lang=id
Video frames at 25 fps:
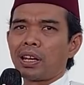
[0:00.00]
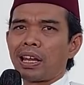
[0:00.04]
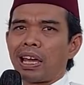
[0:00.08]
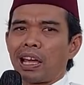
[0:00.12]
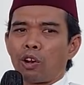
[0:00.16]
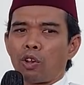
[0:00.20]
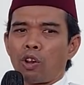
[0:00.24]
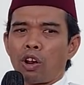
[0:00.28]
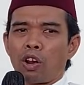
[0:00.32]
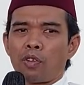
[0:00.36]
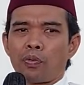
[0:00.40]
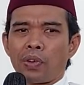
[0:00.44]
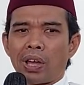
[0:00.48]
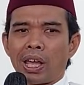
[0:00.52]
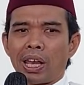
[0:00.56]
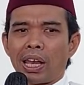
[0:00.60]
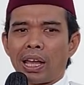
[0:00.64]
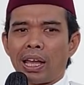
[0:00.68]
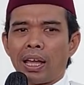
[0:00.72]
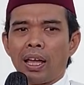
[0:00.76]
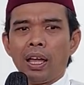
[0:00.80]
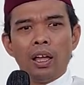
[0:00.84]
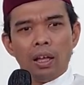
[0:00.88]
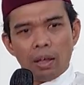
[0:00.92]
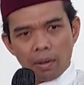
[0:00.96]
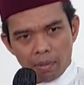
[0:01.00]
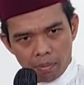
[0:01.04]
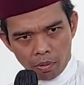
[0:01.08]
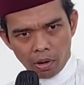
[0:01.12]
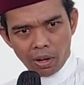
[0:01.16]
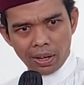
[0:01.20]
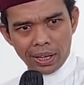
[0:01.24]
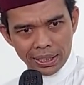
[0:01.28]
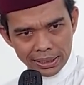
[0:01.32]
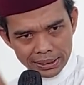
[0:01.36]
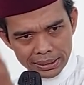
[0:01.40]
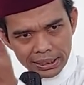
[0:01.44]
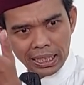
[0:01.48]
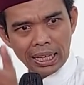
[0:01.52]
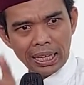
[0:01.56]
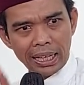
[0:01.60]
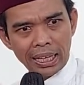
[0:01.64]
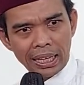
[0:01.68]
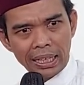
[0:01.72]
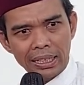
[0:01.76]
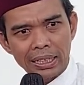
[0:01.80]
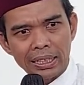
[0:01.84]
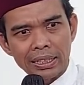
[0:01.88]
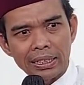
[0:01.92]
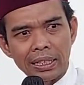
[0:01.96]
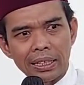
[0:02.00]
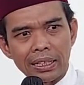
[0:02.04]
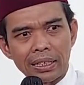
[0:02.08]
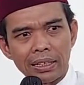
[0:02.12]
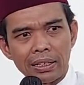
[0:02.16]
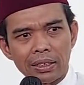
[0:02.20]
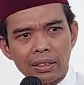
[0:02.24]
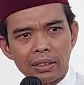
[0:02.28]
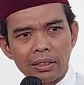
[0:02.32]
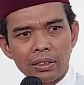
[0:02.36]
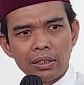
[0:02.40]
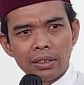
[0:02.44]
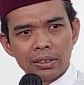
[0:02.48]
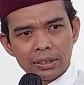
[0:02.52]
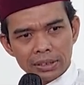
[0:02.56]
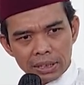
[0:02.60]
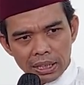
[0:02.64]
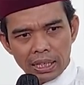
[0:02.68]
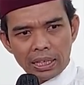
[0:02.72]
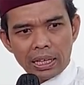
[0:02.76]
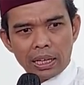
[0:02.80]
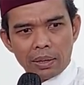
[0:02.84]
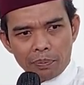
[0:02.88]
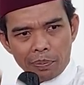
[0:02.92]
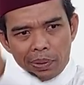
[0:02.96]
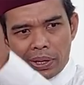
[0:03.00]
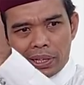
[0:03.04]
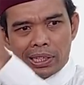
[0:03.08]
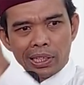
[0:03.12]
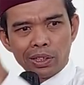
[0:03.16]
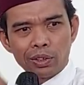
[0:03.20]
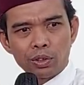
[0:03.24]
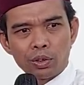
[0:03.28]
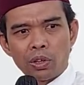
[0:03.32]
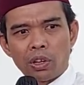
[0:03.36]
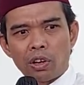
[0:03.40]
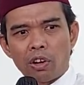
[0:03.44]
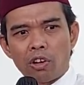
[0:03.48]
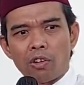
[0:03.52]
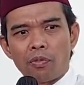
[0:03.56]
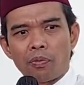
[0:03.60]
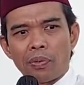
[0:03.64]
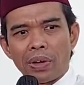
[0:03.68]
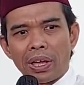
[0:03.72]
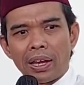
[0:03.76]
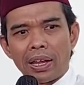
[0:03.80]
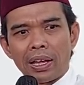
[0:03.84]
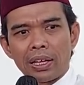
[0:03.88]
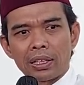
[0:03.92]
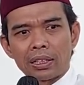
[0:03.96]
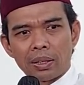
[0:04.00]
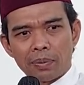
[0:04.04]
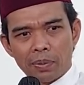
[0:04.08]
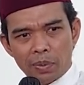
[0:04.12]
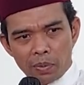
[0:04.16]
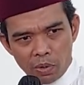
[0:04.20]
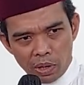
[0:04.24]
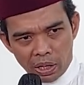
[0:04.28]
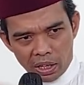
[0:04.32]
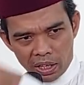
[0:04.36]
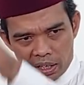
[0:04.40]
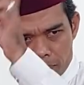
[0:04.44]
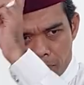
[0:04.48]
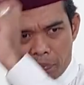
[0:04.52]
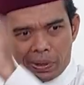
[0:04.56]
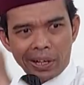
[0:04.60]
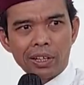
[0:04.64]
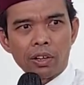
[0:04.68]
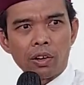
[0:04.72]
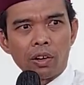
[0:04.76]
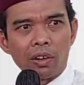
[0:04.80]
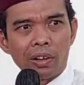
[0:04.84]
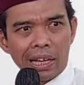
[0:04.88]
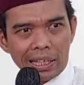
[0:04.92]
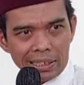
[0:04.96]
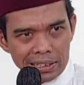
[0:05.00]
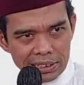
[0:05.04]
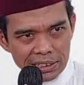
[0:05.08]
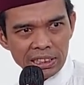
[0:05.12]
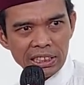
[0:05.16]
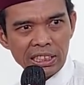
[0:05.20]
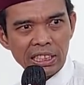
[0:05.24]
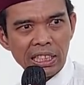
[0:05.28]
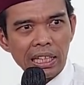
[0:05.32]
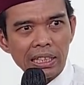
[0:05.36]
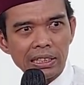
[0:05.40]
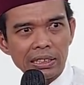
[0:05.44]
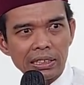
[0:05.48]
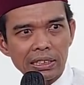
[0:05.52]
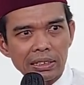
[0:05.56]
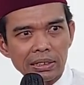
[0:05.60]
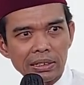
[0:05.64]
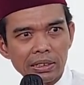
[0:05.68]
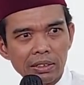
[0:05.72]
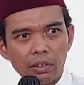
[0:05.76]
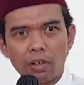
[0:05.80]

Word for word: Darul Falah. Boleh silakan kata dia. Silakan pakai untuk Darul Falah, tapi bulan depan kau nggak di sini lagi.